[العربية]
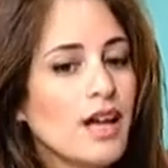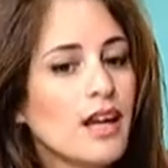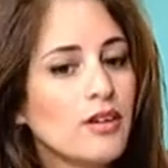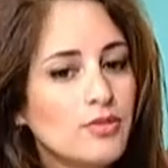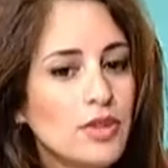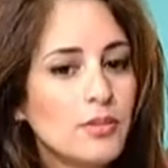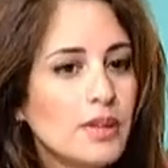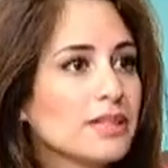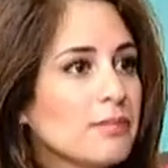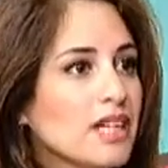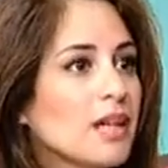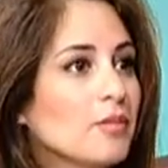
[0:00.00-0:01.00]
هلا في
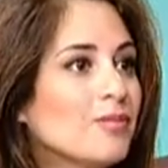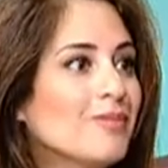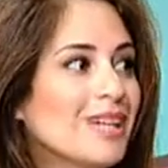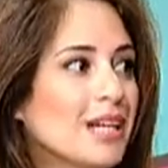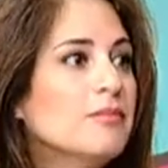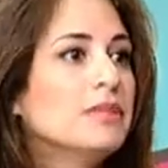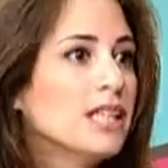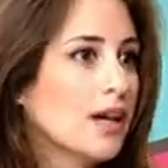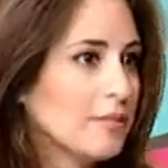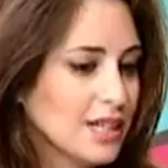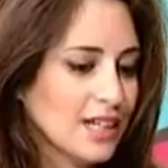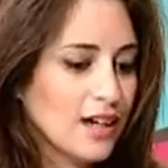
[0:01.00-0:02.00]
بس منا منا
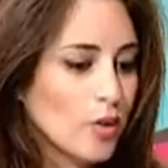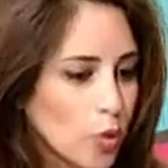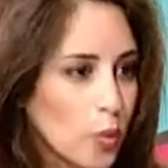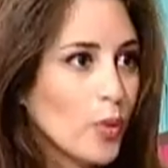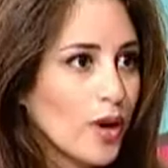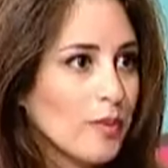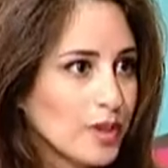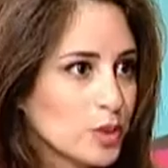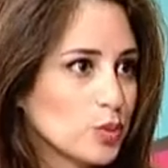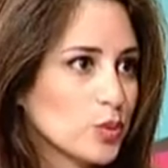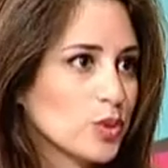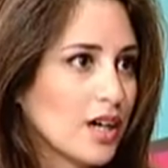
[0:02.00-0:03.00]
منيح منا او بوان
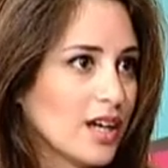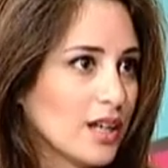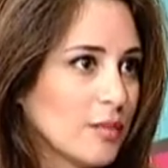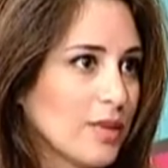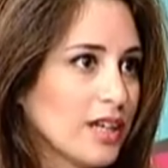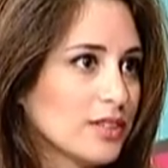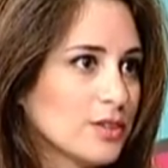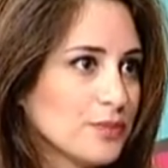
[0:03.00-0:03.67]
مزبوطه نعم. يعني بعد